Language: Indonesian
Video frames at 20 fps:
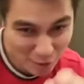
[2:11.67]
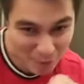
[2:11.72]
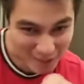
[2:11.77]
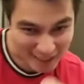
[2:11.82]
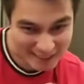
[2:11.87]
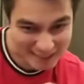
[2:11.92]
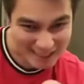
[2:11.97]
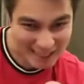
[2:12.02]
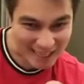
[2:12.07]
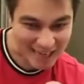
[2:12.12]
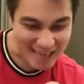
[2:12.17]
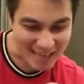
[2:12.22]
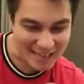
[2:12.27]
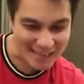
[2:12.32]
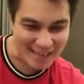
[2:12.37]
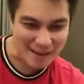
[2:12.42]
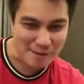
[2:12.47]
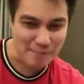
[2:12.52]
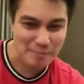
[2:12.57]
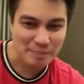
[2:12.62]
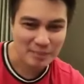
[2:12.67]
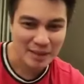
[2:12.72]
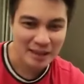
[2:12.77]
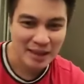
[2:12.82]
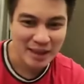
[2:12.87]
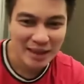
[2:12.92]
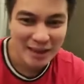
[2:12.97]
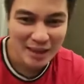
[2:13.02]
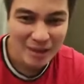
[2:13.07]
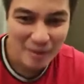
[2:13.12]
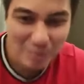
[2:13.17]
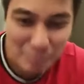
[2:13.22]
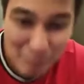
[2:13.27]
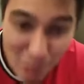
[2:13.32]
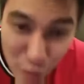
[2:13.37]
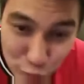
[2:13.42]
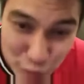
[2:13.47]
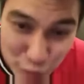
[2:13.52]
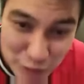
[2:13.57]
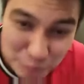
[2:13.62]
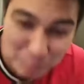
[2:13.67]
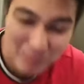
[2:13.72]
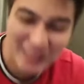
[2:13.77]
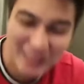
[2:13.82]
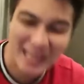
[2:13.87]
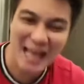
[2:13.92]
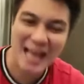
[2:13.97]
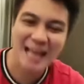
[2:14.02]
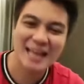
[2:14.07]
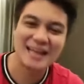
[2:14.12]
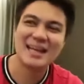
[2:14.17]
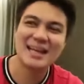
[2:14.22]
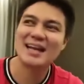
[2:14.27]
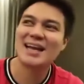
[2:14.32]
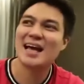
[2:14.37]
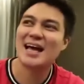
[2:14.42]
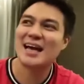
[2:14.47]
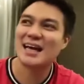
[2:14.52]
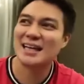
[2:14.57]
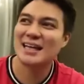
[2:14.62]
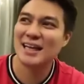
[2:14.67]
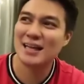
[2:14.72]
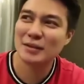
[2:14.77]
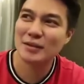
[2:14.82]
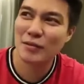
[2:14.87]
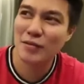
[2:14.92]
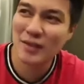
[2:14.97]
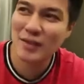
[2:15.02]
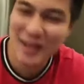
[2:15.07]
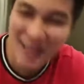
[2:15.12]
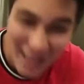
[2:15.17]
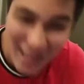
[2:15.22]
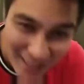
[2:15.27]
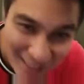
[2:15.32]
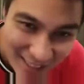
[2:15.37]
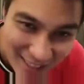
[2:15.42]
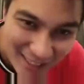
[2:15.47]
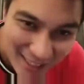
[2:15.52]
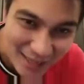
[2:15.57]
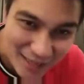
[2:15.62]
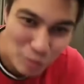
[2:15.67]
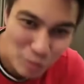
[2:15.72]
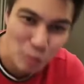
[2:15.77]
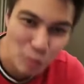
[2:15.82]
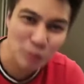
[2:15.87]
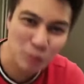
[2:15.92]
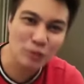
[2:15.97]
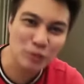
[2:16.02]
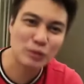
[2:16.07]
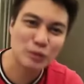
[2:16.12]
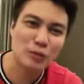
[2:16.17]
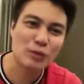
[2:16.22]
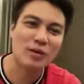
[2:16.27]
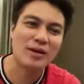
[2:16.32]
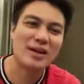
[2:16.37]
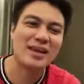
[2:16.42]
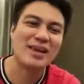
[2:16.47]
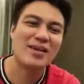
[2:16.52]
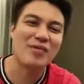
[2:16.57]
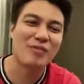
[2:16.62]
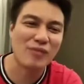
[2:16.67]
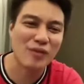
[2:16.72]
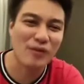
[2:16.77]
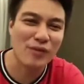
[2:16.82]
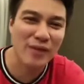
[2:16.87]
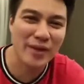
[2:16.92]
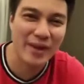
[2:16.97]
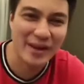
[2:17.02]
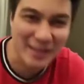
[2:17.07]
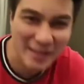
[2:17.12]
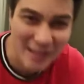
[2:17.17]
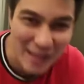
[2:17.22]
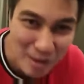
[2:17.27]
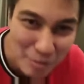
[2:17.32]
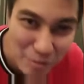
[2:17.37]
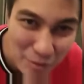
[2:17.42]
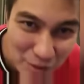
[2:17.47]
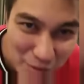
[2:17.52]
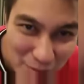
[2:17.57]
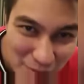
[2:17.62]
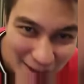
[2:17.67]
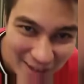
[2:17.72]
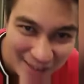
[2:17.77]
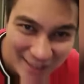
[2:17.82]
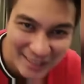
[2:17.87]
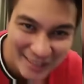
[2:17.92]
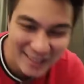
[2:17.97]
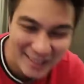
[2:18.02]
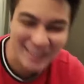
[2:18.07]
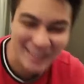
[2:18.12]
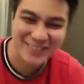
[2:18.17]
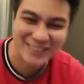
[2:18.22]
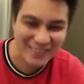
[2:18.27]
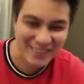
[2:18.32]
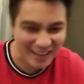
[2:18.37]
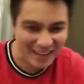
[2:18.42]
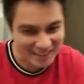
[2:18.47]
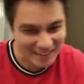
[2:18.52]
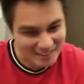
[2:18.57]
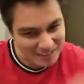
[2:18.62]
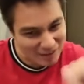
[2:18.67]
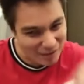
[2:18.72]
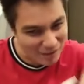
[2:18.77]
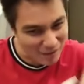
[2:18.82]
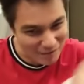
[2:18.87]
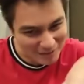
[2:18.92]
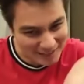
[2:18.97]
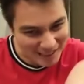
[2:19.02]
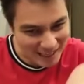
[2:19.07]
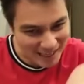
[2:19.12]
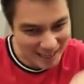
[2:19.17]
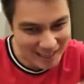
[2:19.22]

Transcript: memberikan pembelaan usai terlanjur sakit dikhianati. Saya memang dikhianati dua orang terdekat. Pihak perempuan sama